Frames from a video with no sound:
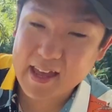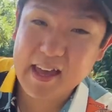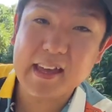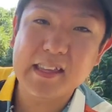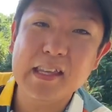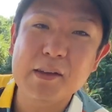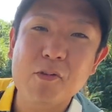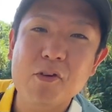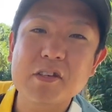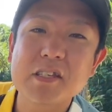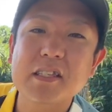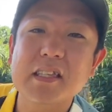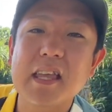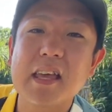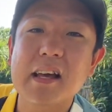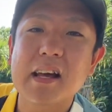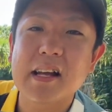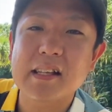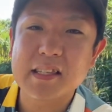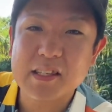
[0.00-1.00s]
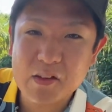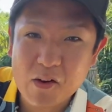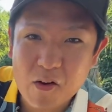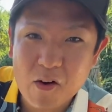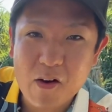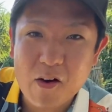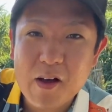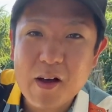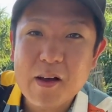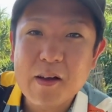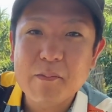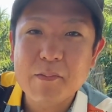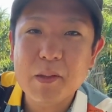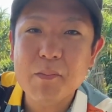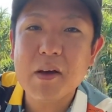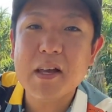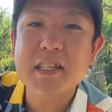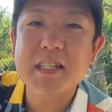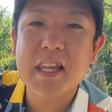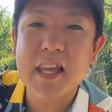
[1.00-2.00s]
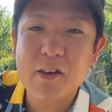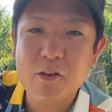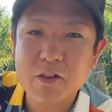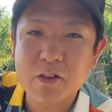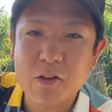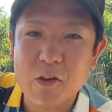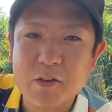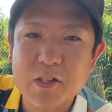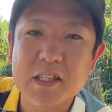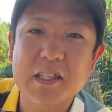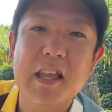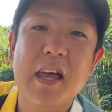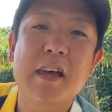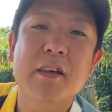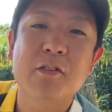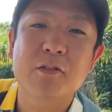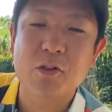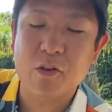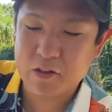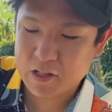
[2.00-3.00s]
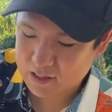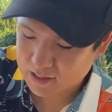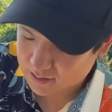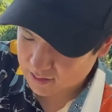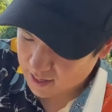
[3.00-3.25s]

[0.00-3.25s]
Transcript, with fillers: 煮干し生活を見ましたよと伝えるとです